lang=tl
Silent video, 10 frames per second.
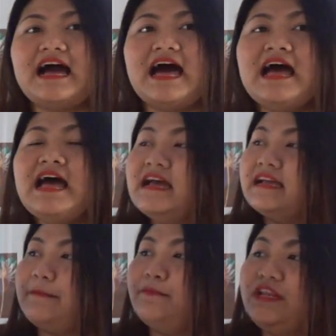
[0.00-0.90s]
ka,
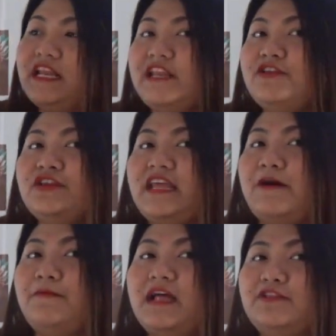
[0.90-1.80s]
kaya pwede din yun ni
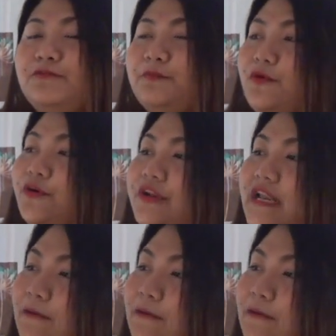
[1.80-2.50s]
awatong puhon